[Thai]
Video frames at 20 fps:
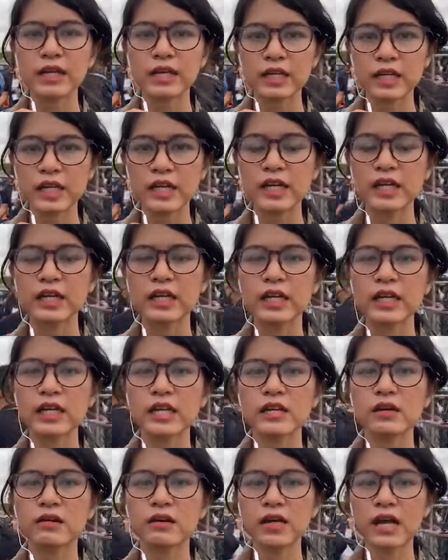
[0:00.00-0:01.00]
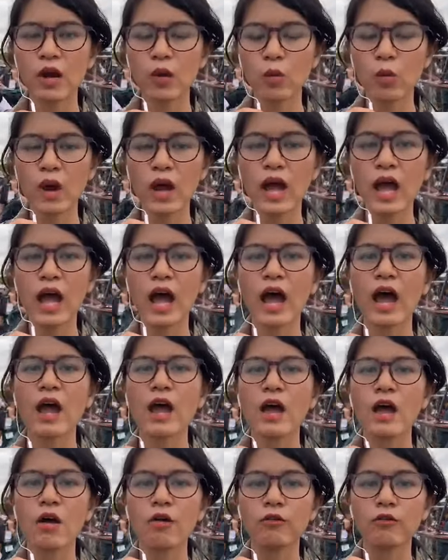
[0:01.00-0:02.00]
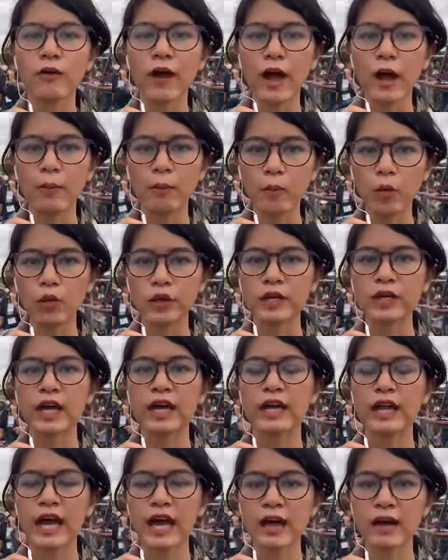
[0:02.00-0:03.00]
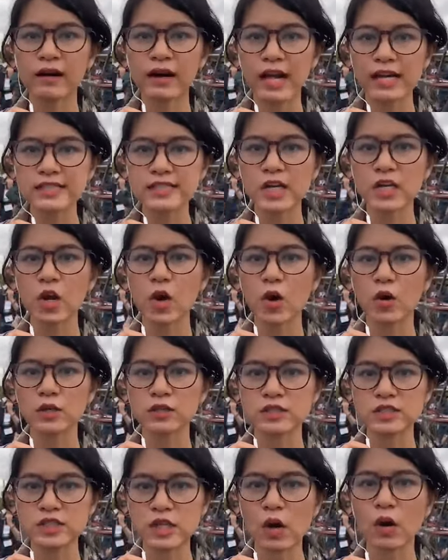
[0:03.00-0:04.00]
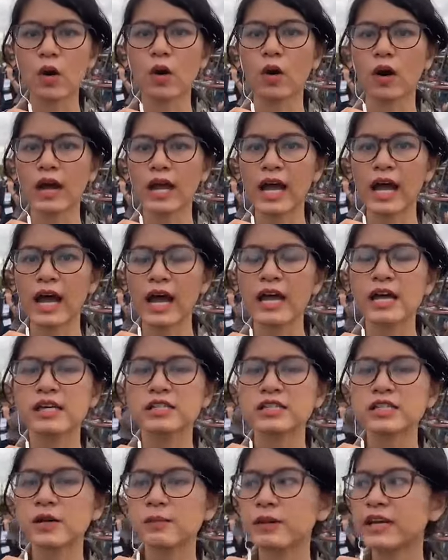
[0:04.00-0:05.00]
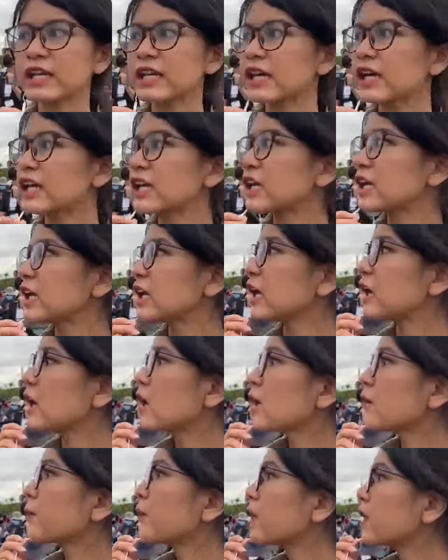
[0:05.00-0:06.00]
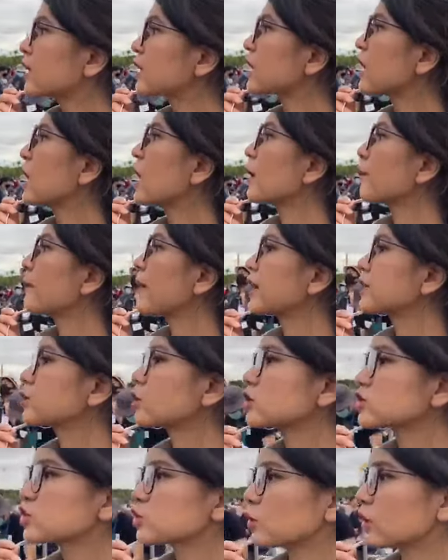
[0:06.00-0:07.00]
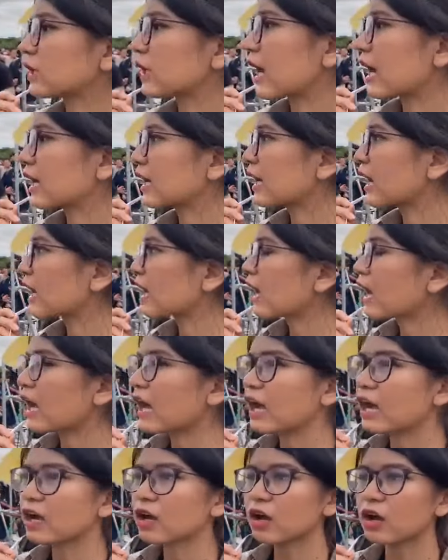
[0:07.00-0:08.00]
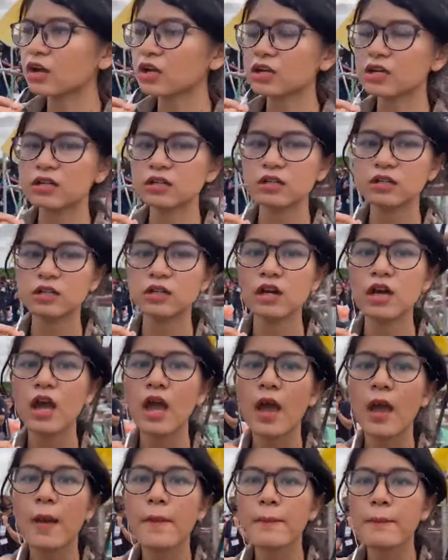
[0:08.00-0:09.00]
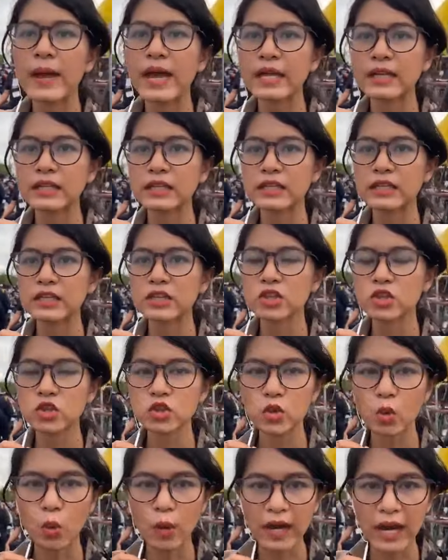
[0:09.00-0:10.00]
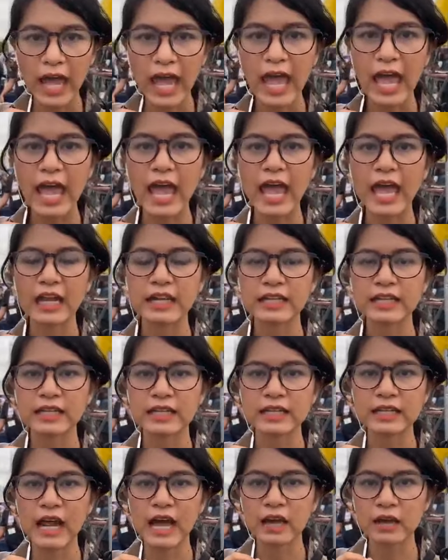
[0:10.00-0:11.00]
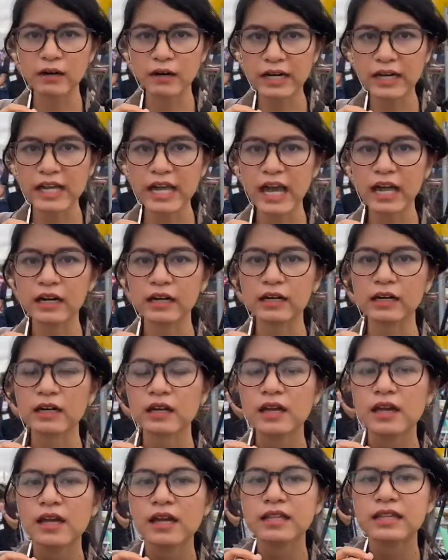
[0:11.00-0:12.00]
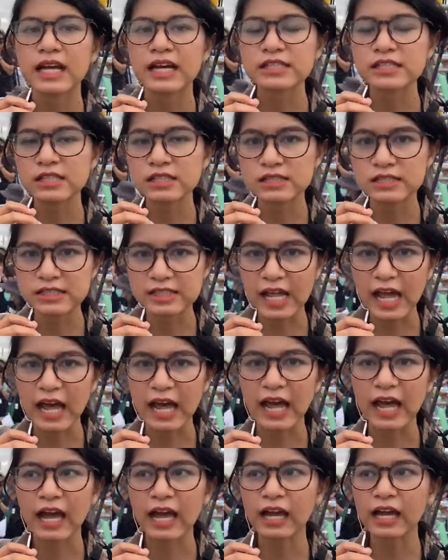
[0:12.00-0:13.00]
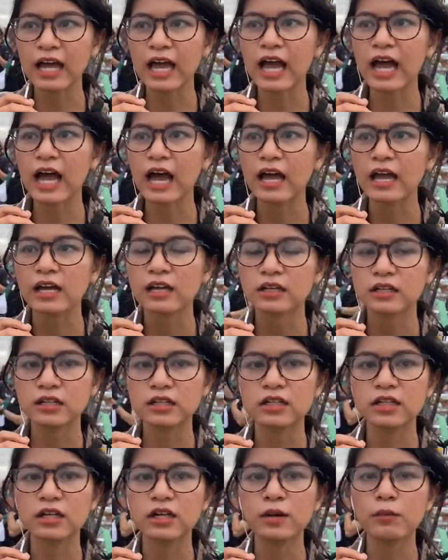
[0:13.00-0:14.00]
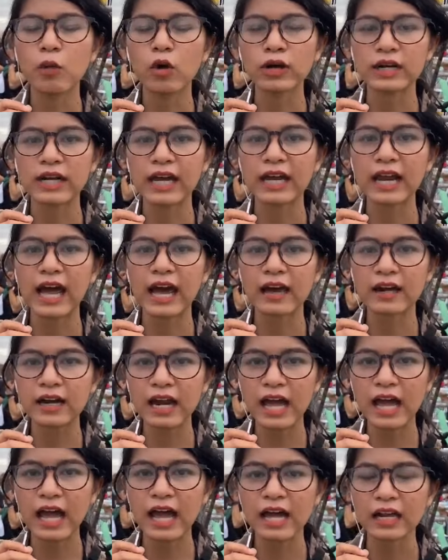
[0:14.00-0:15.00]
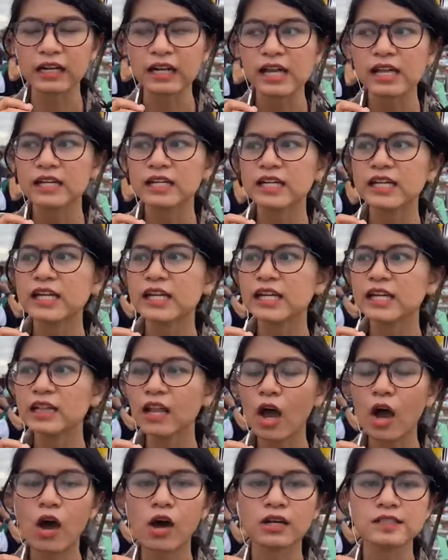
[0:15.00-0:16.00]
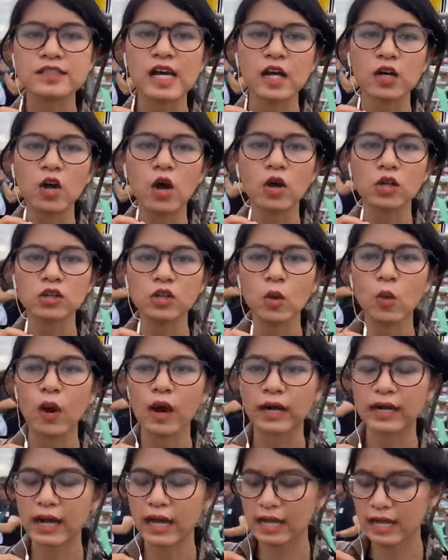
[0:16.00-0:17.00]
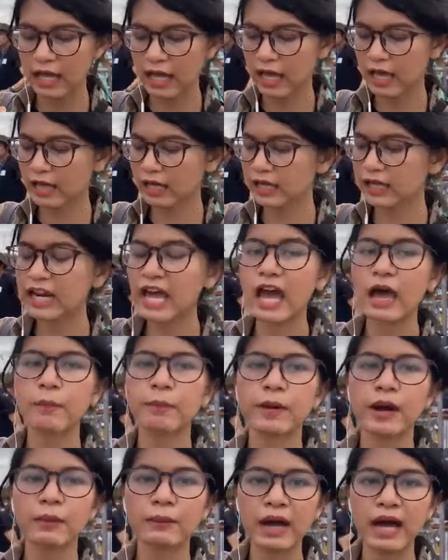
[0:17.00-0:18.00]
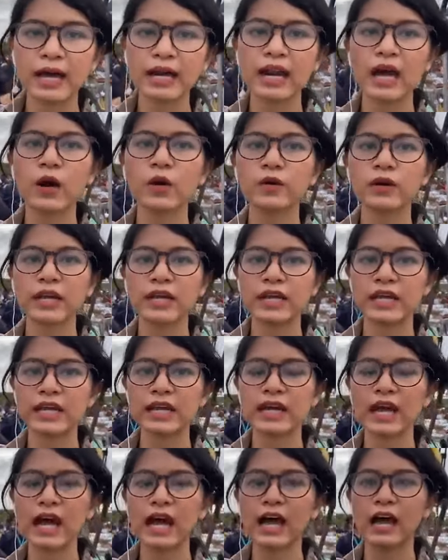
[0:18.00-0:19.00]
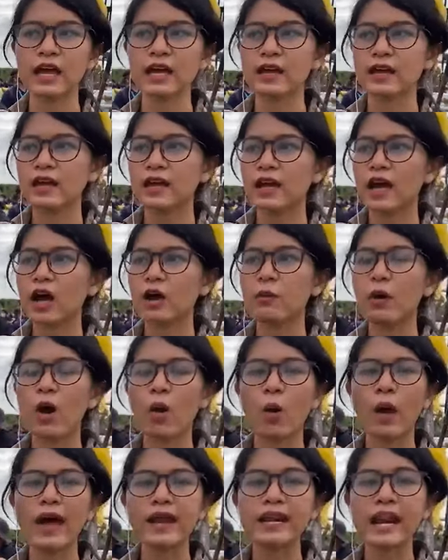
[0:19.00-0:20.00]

พิธีที่เรียกว่าฝังหมุดคณะราษฎร 2 ค่ะซึ่งพิธีที่เพิ่งเกิดไปตรงจุดนั้นนะคะก็คือเป็นตัวแทนนักเรียนนักศึกษาค่ะถือหมุดคณะราษฎรที่หล่อหลังทองหลวงนะคะขนาดประมาณเท่านี้ค่ะเขาบอ